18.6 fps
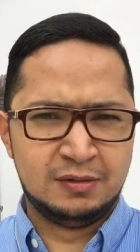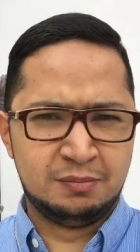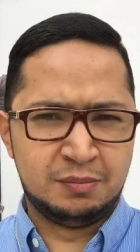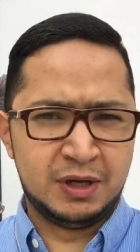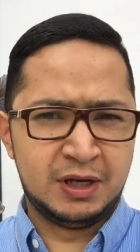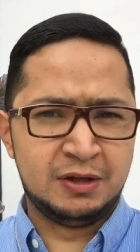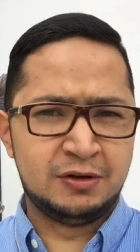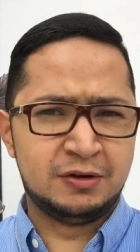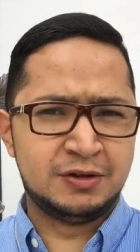
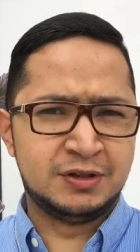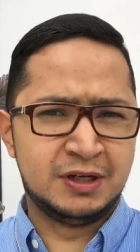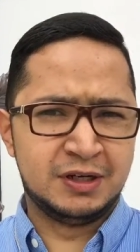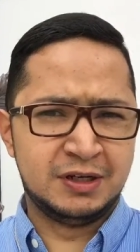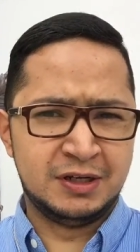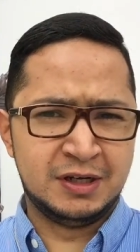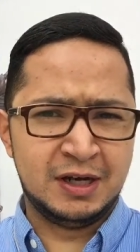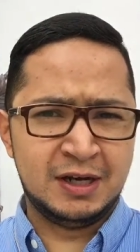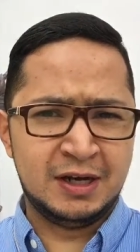Pedro se
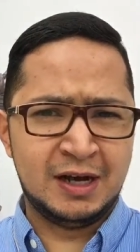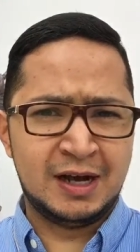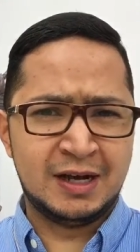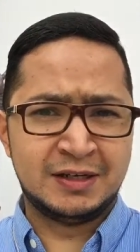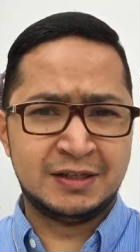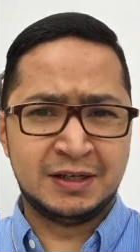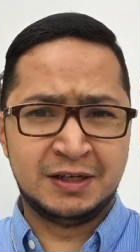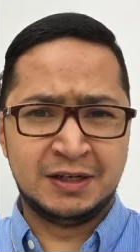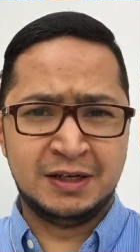niega
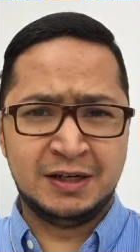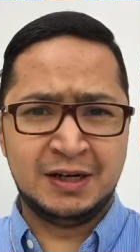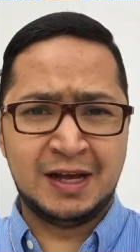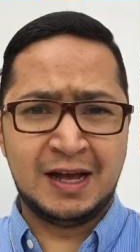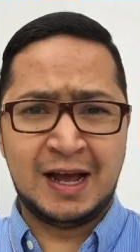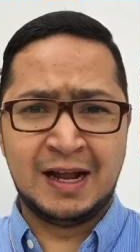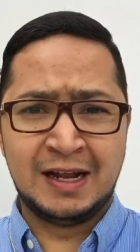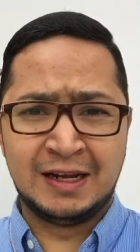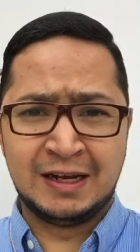a seguir
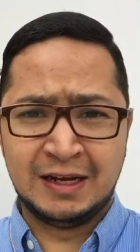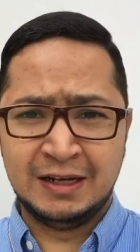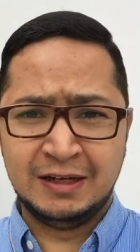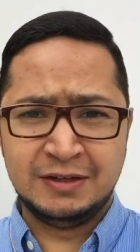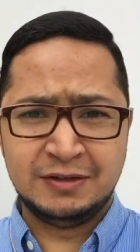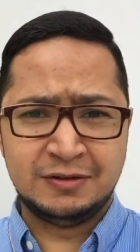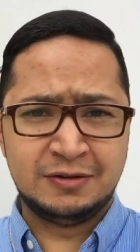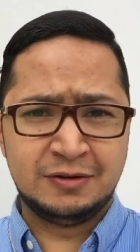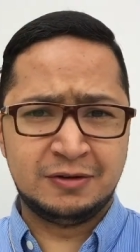al
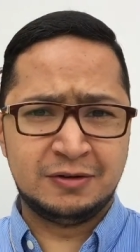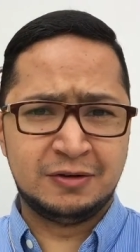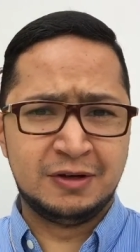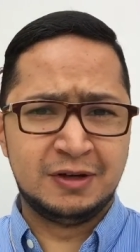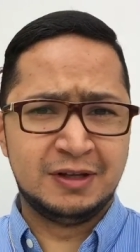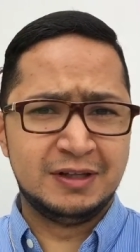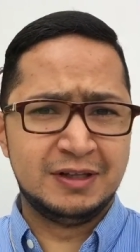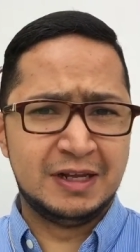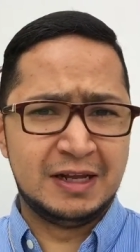Cristo
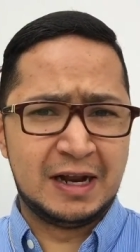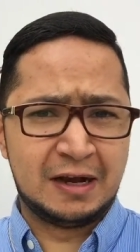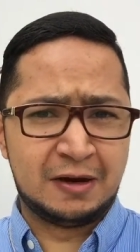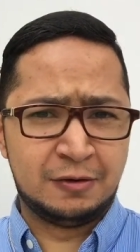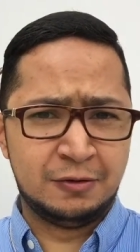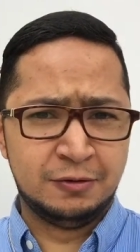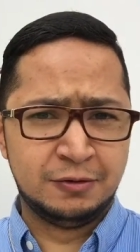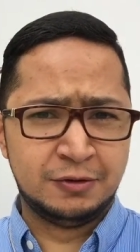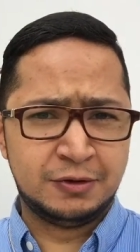de la
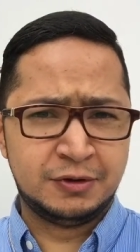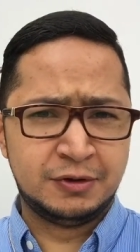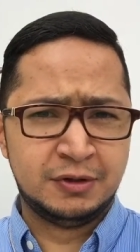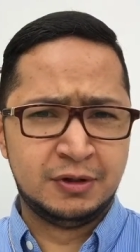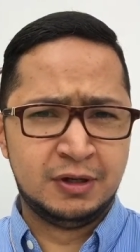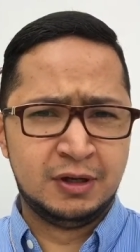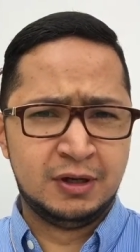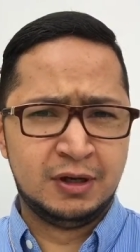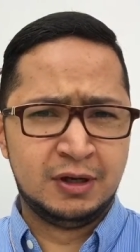cruz.
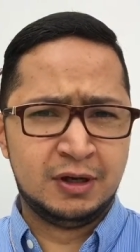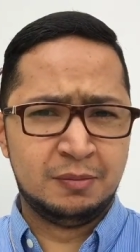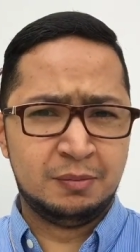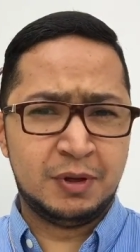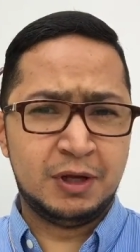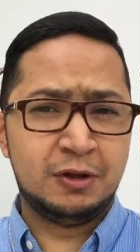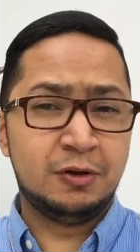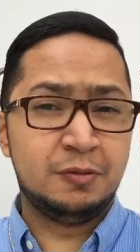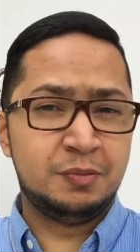
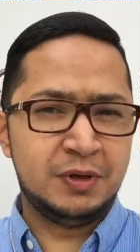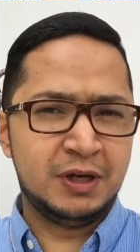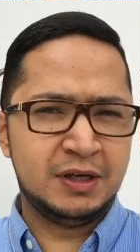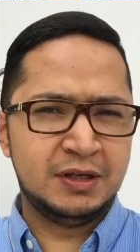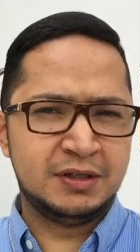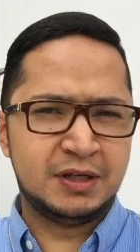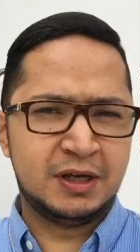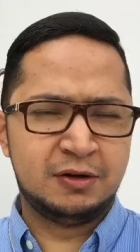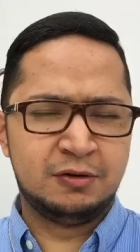Pedro
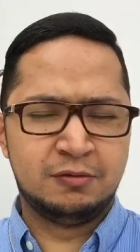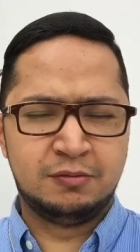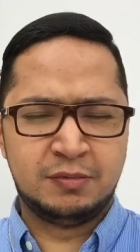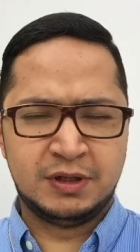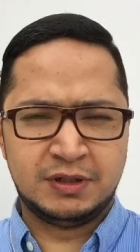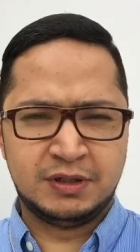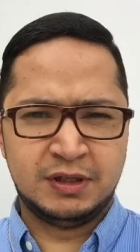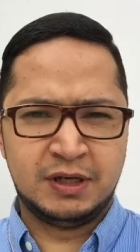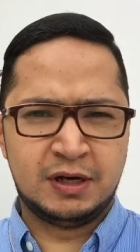piensa en un
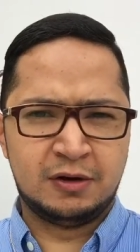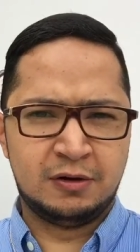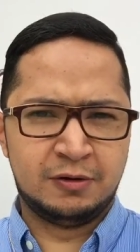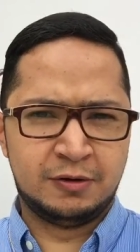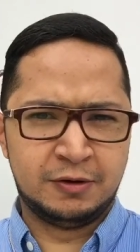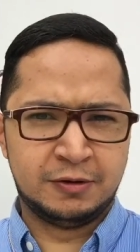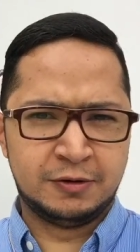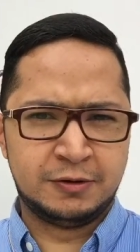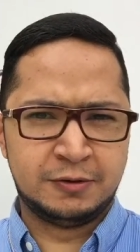Mesías
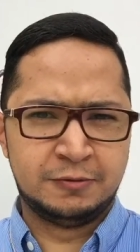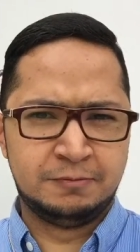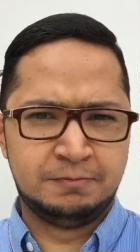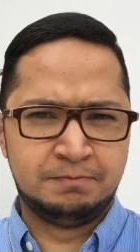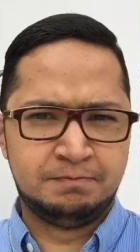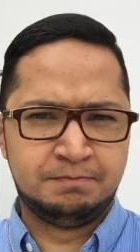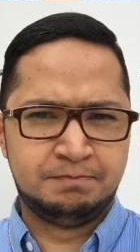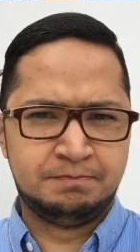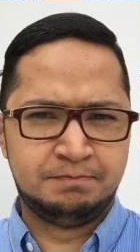glorioso.
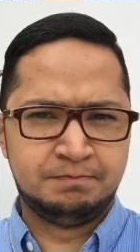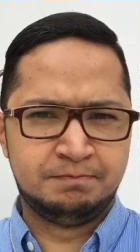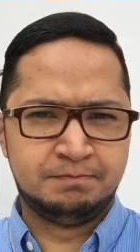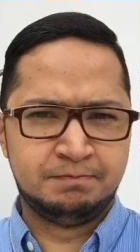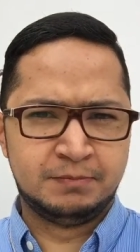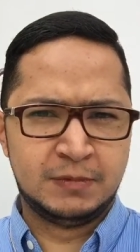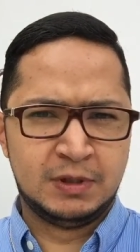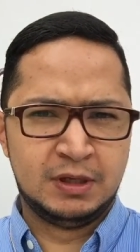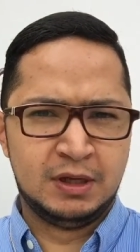
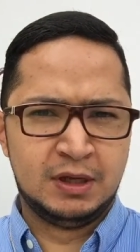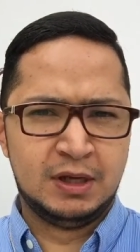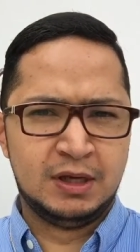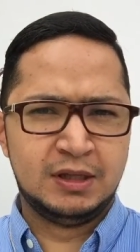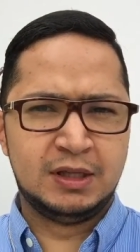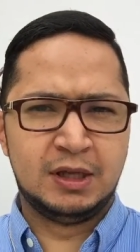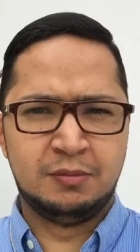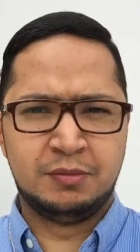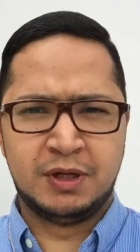
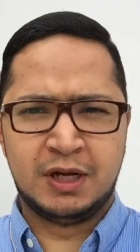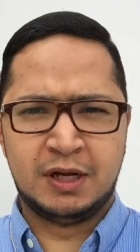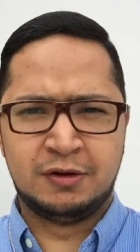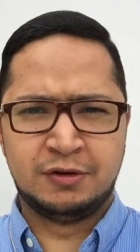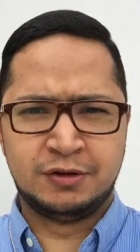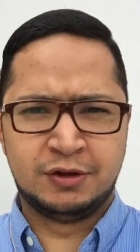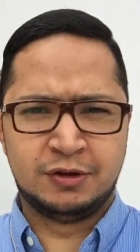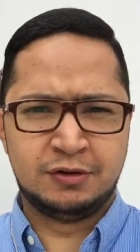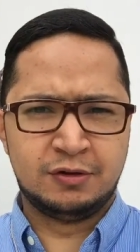También a
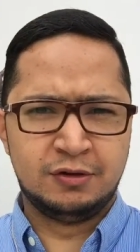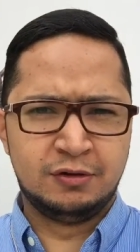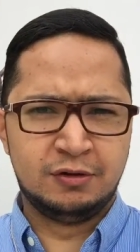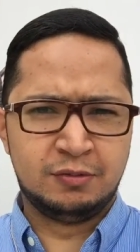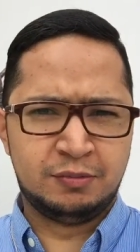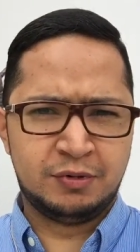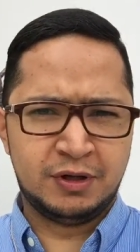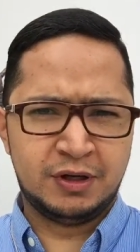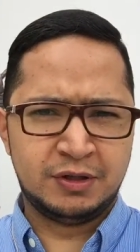nosotros nos
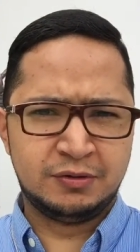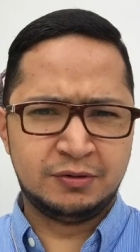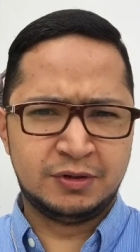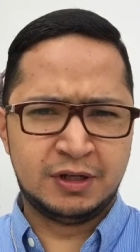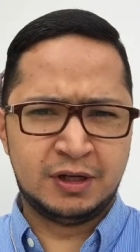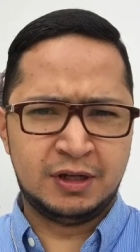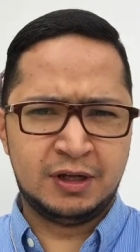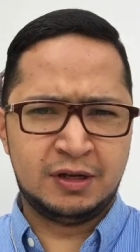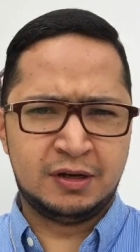puede
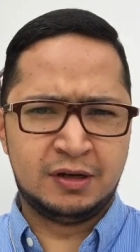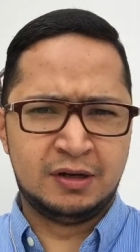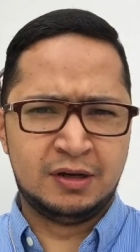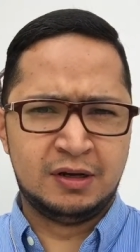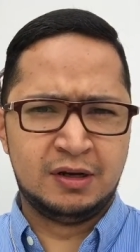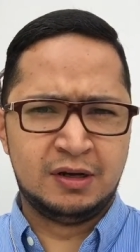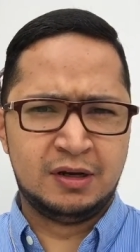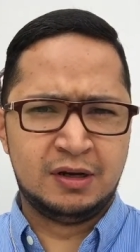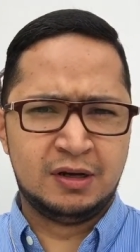suceder.
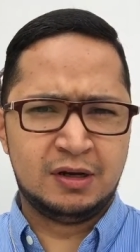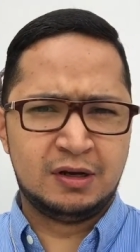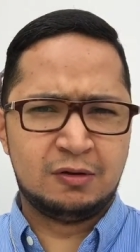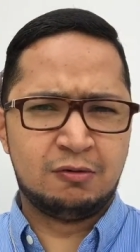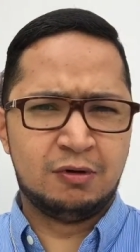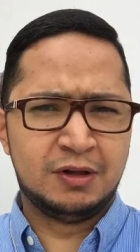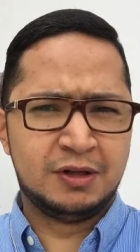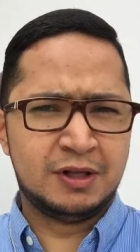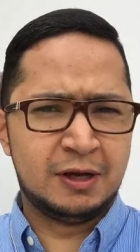
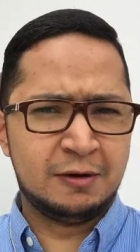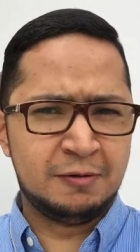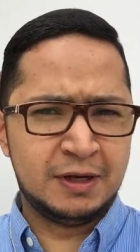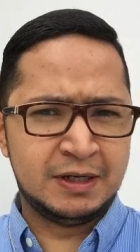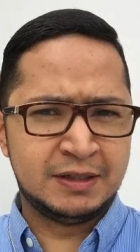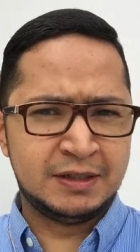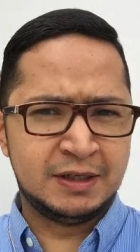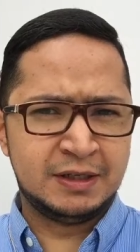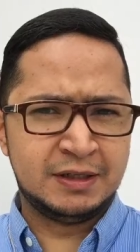¿Cuántas
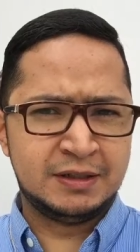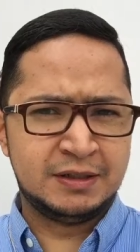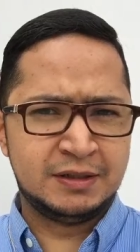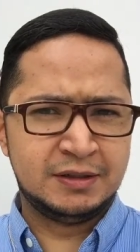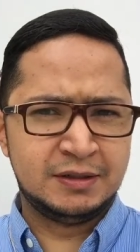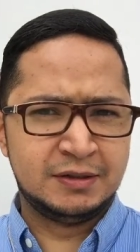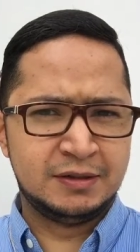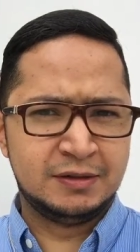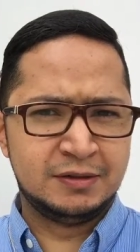
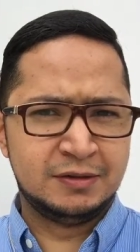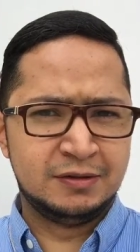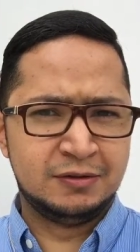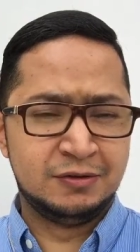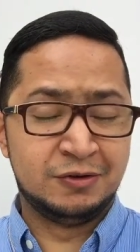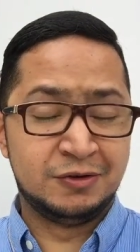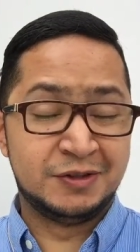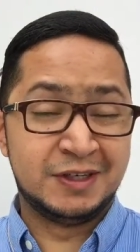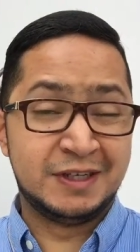veces
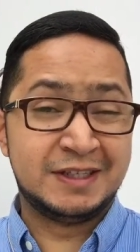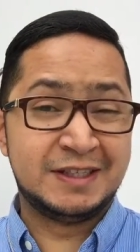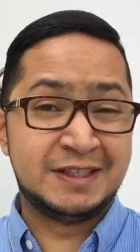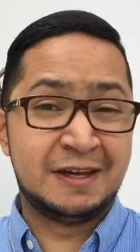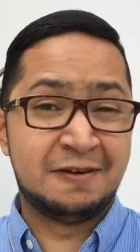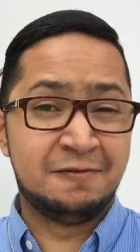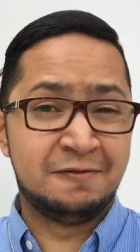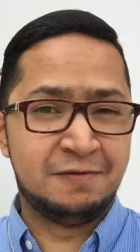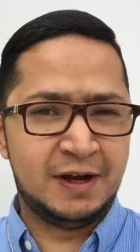nos es
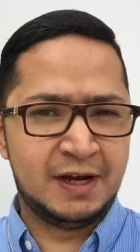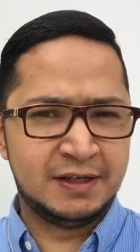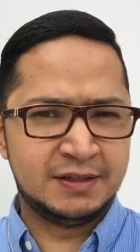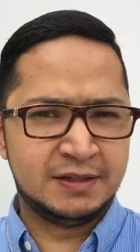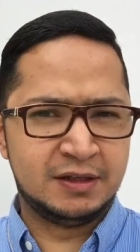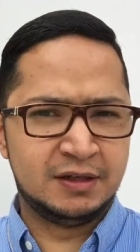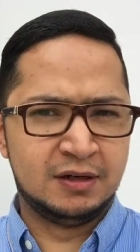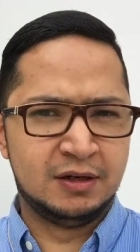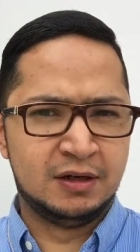tan
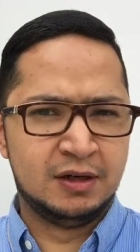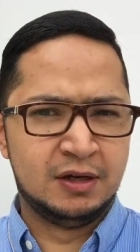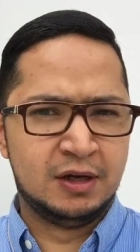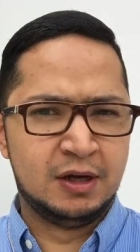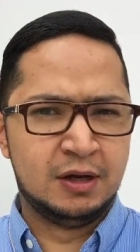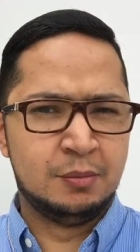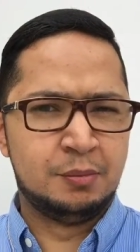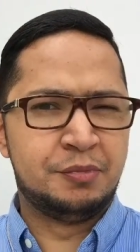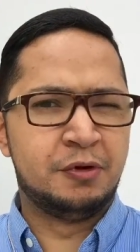fácil
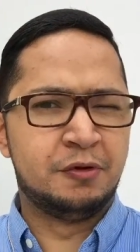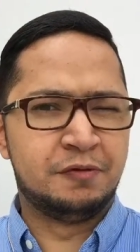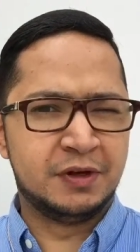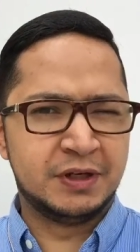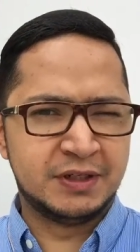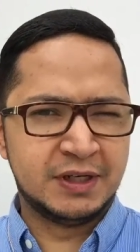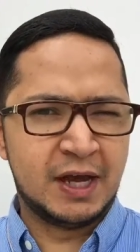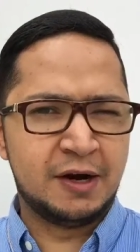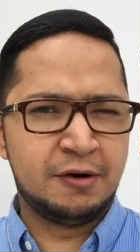
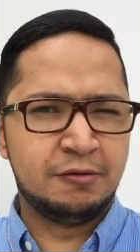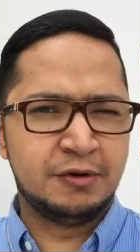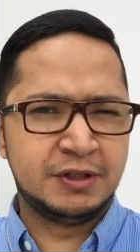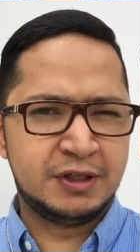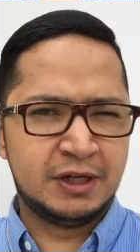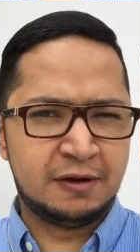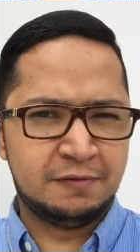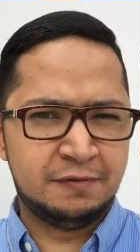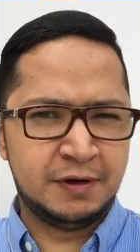profesar
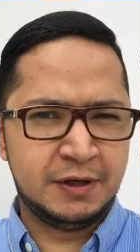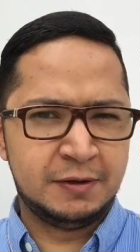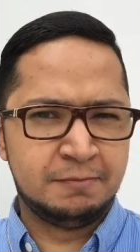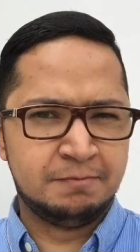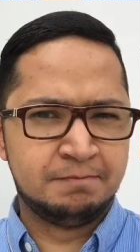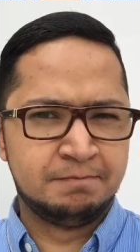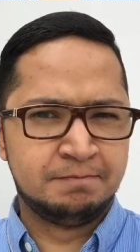nuestra fe,